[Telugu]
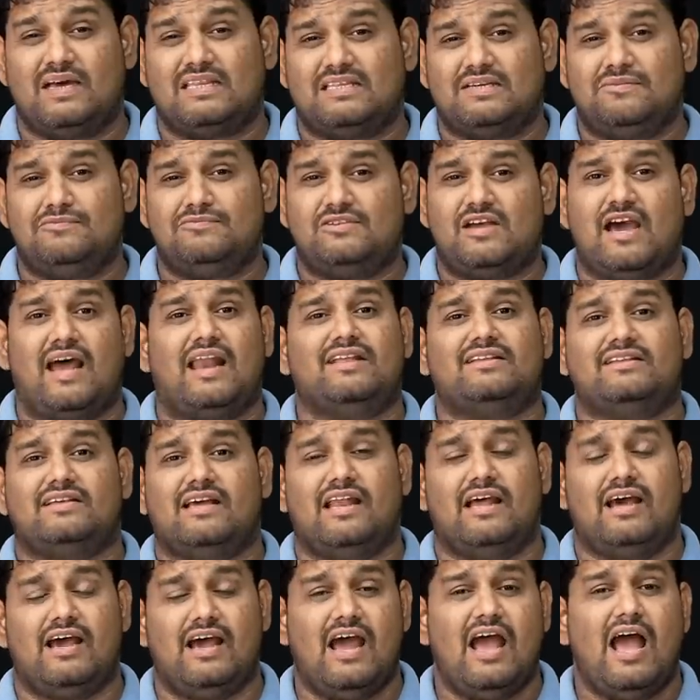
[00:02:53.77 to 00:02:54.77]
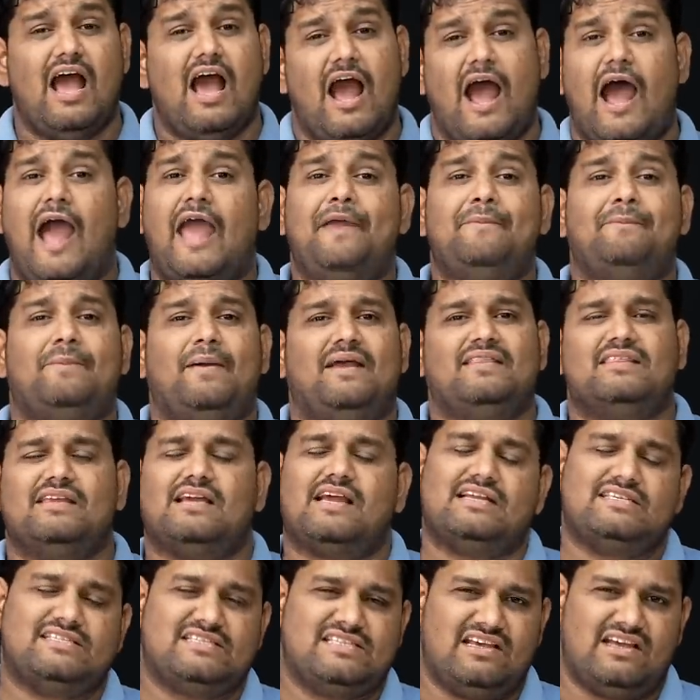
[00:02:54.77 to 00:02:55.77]
మాత్రం చాలా చాలా హైప్ అయితే
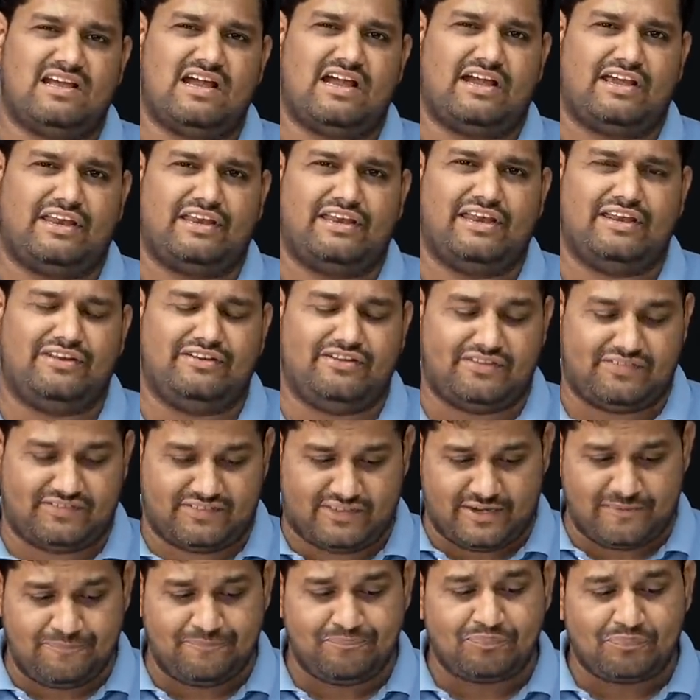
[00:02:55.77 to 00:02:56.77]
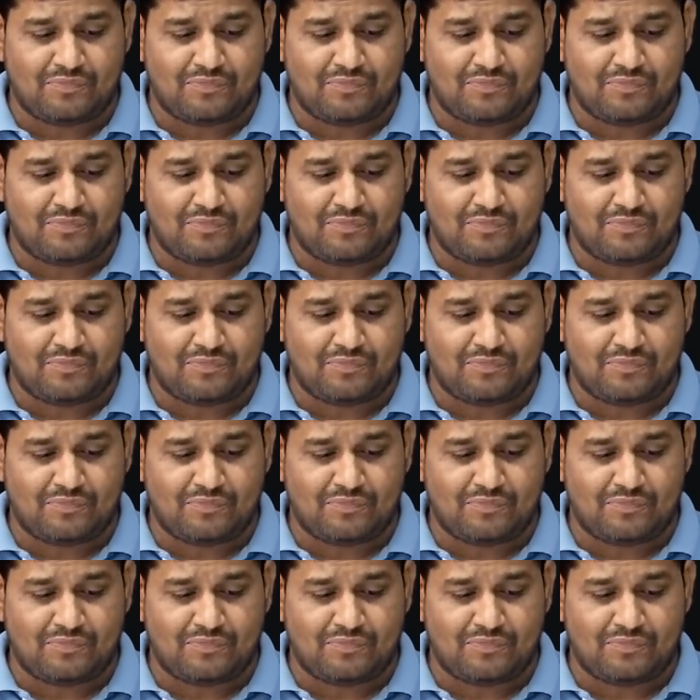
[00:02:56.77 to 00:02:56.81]
ఖచ్చితంగా క్రియేట్ చేసే